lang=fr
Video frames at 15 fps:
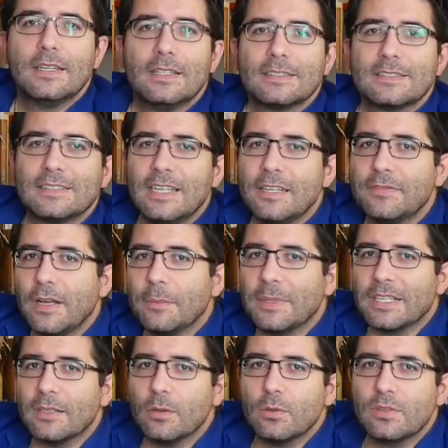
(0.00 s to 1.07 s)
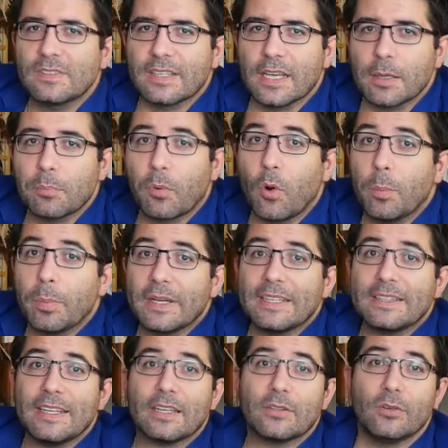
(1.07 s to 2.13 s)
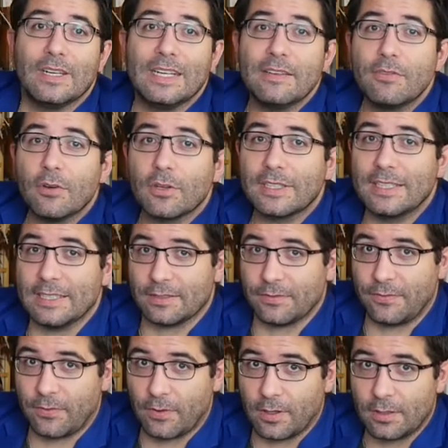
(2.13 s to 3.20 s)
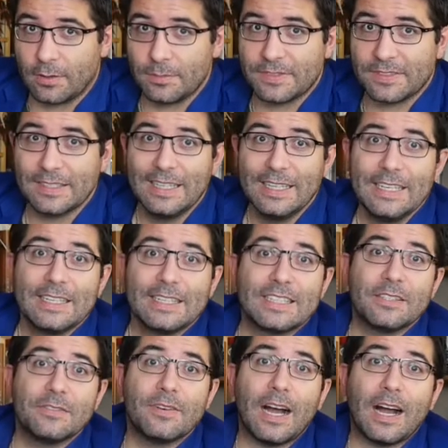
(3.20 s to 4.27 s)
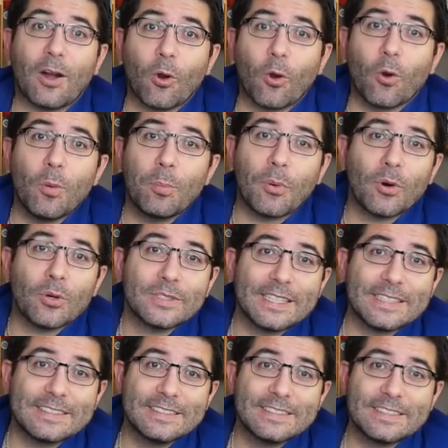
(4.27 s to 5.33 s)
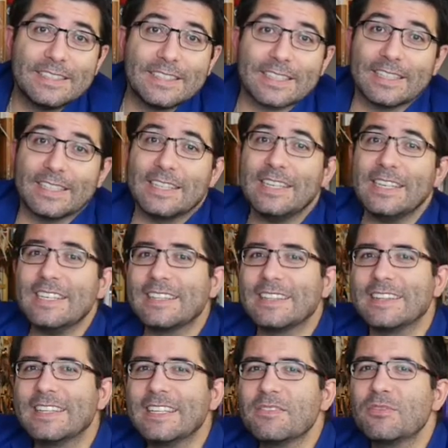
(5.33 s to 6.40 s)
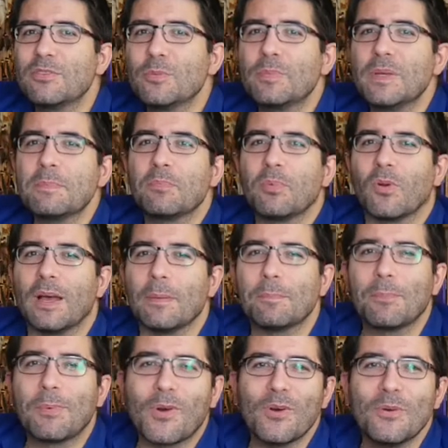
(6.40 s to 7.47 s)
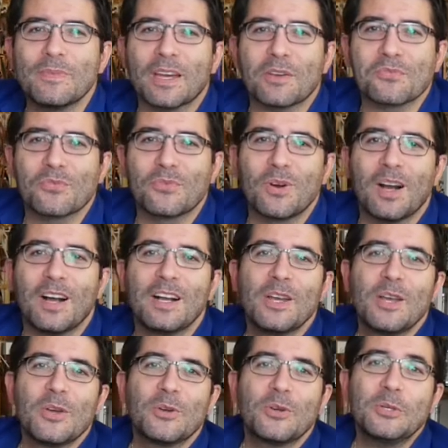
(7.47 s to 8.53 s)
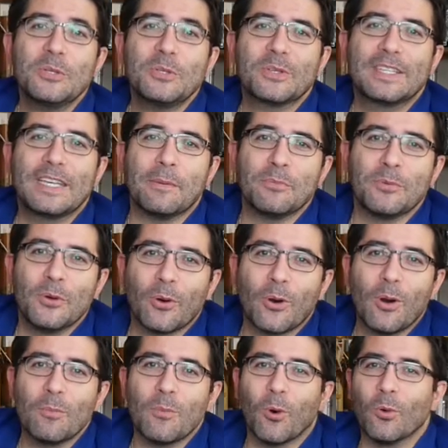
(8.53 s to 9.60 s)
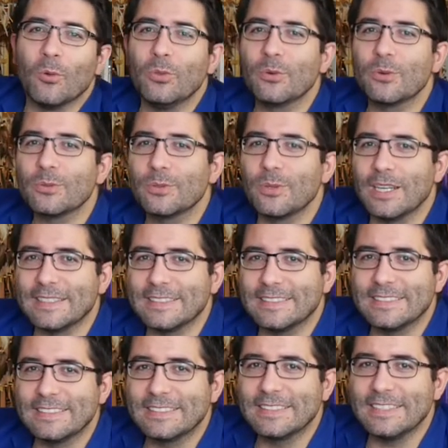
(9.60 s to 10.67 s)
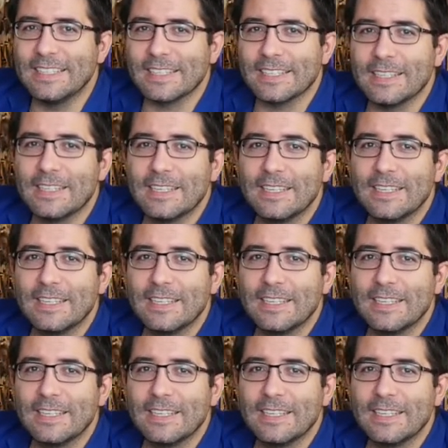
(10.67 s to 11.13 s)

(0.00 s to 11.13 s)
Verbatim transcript: C'est la famille Hussey, propriétaire de l'Everglade Farms, qui va reprendre la distillerie et développer pour la première fois une gamme de rhum au nom de la distillerie.